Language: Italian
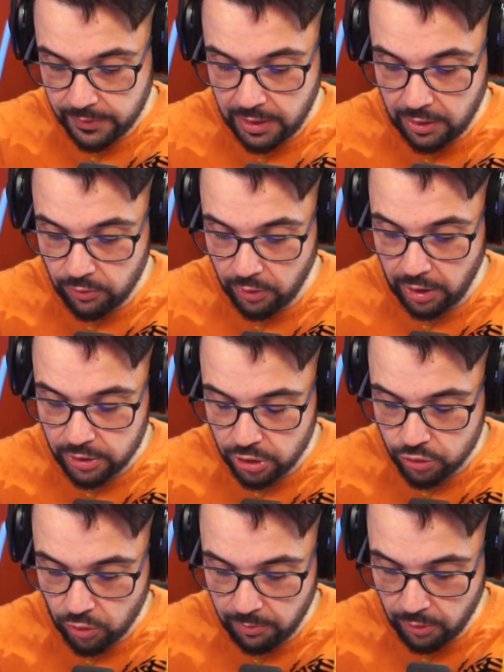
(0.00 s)
creatore
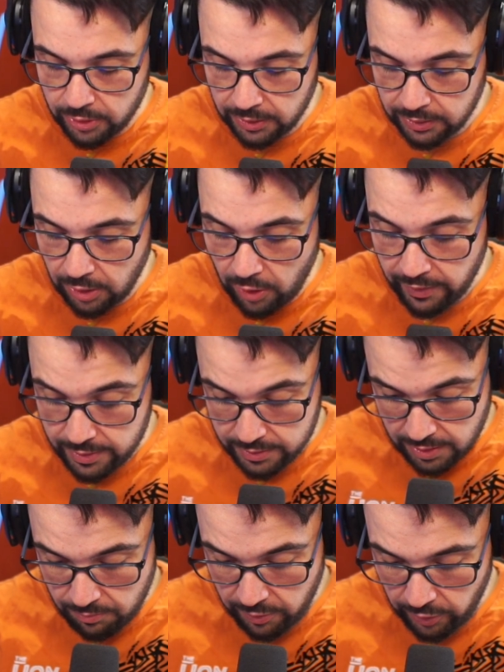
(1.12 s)
CiccioGamer89
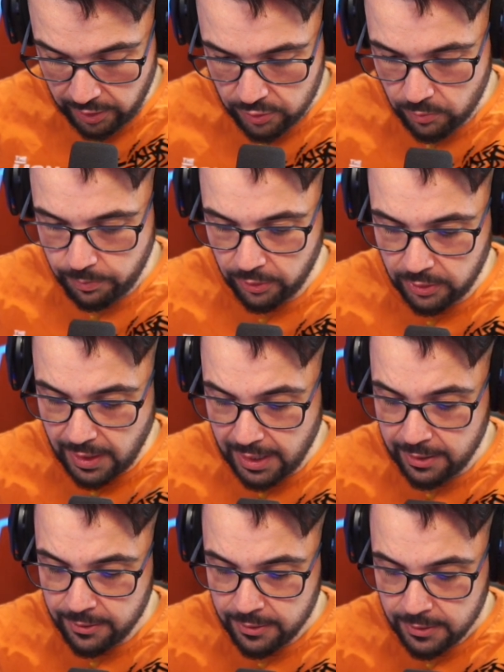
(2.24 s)
se mi volete
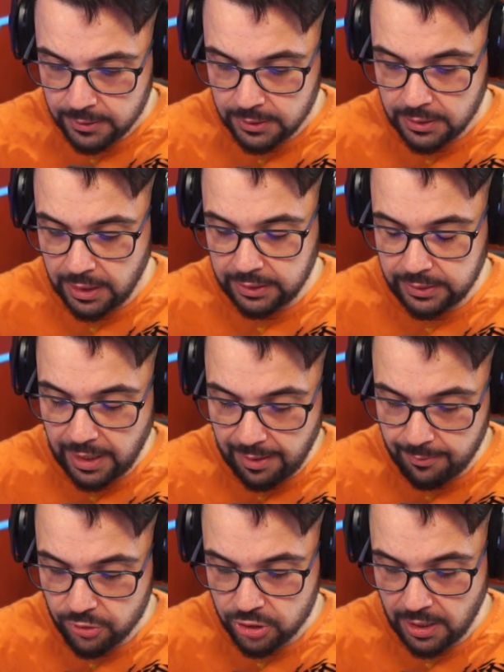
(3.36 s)
supportare. Andiamoci